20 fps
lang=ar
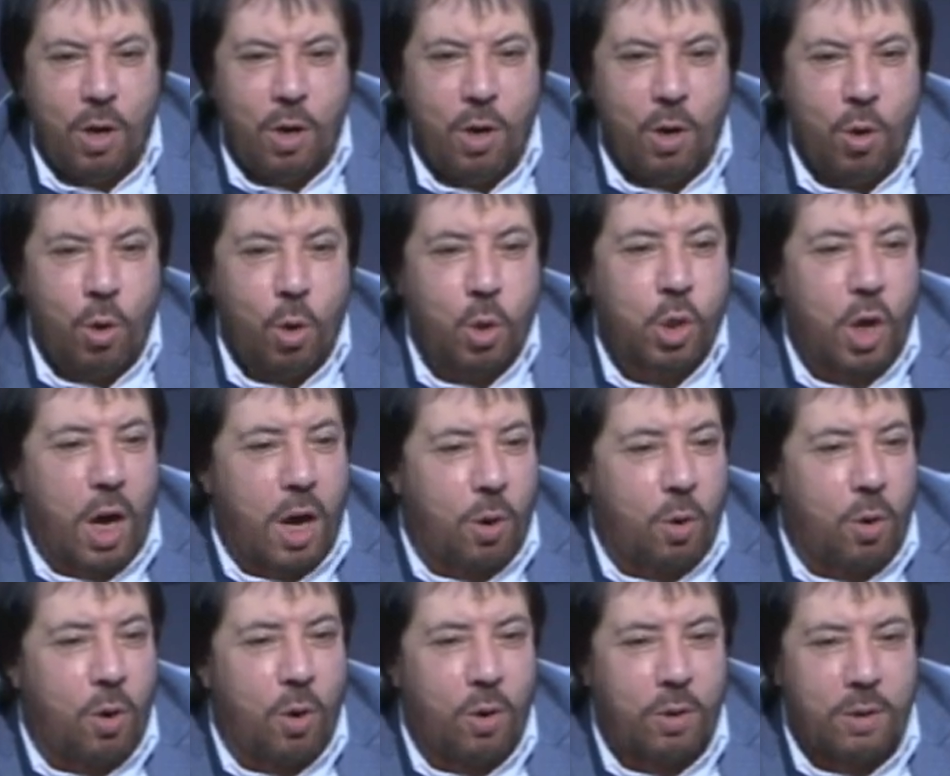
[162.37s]
لو
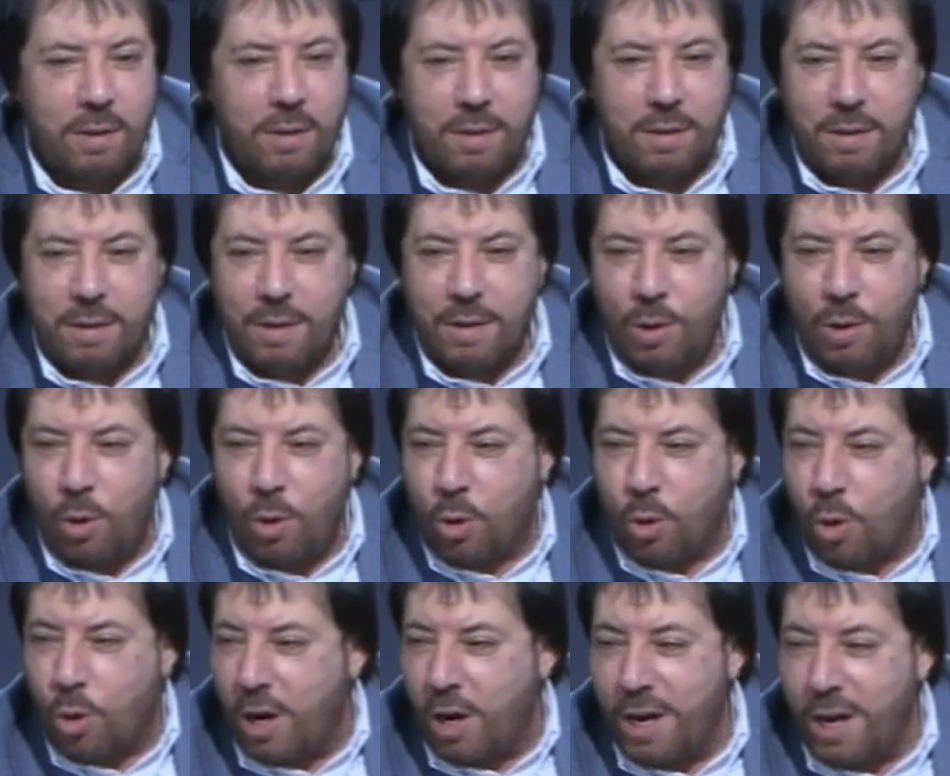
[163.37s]
شارون لو
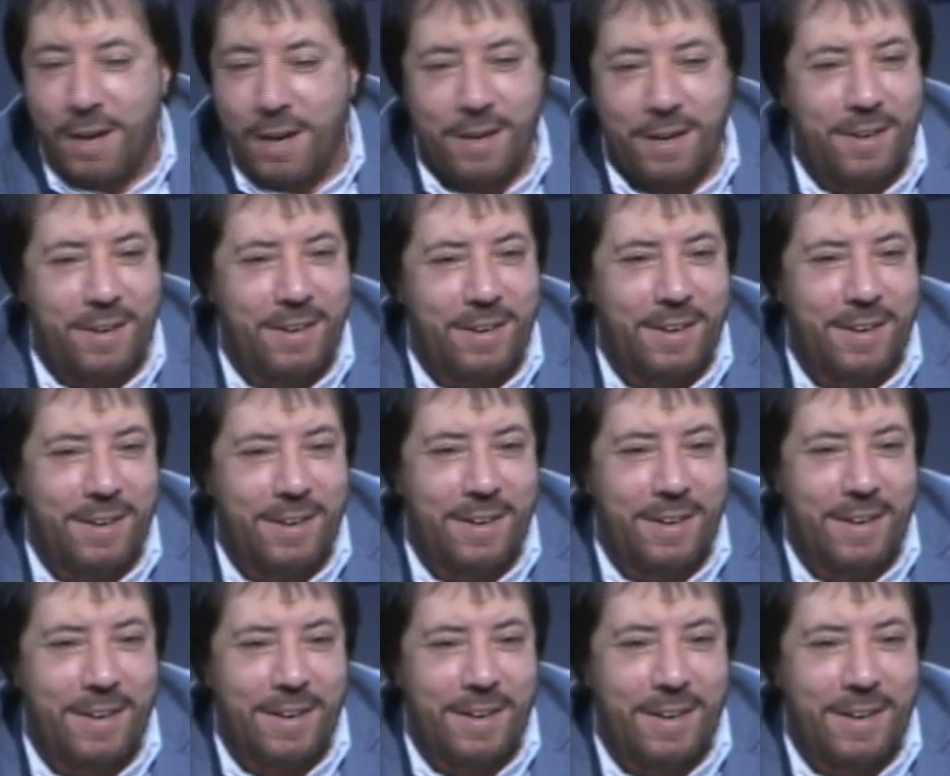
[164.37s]
كوهين
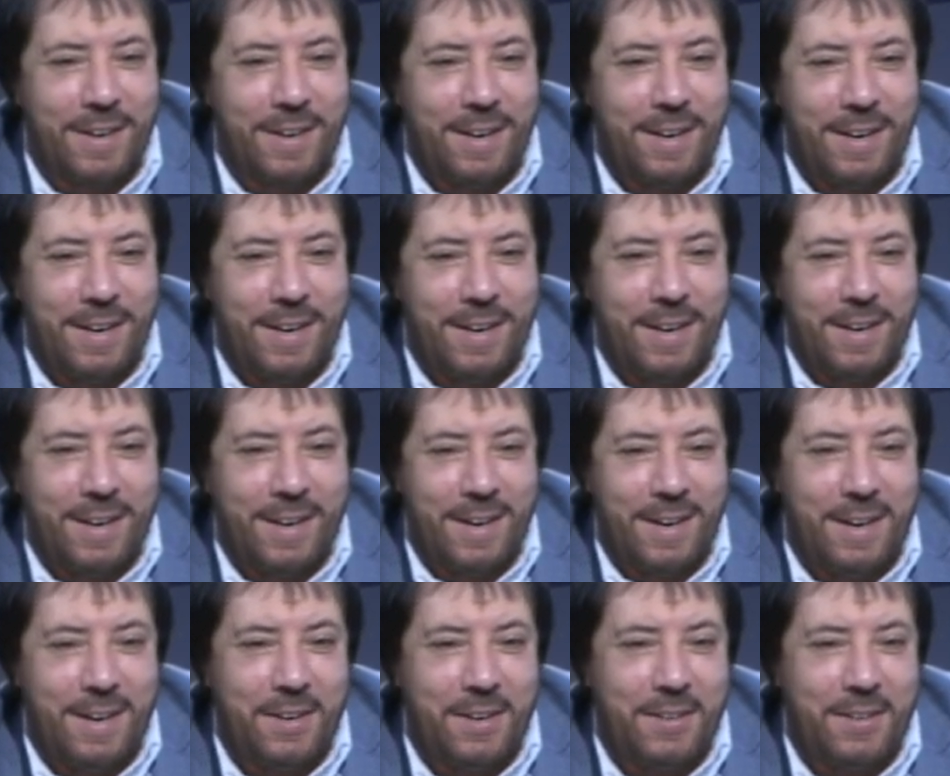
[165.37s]

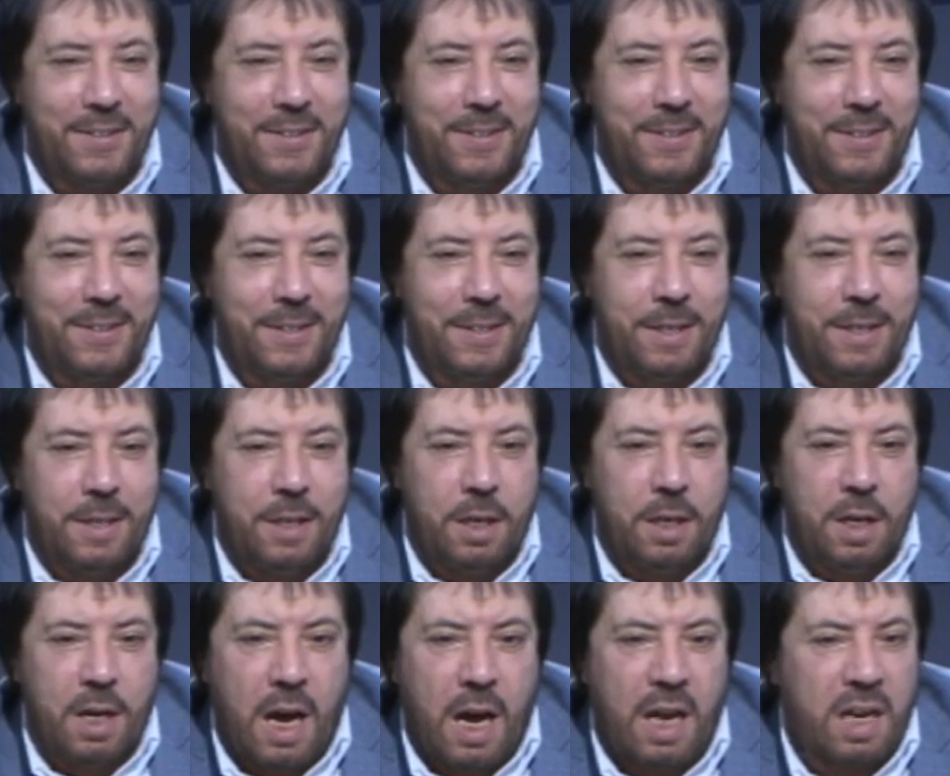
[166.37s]
أه
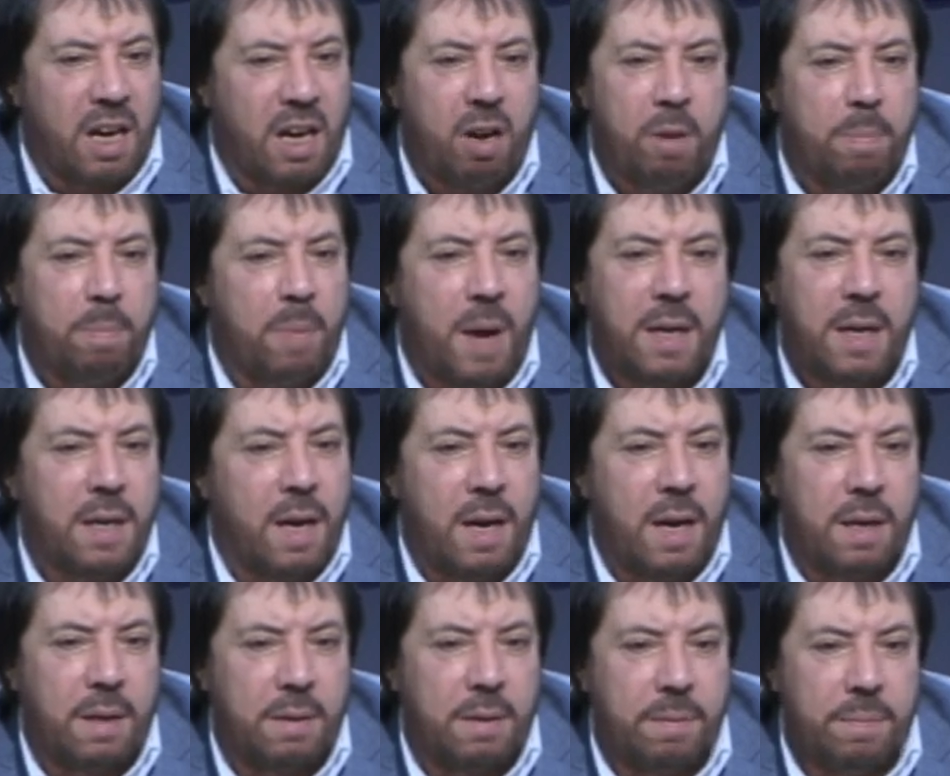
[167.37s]
الغرب ما قال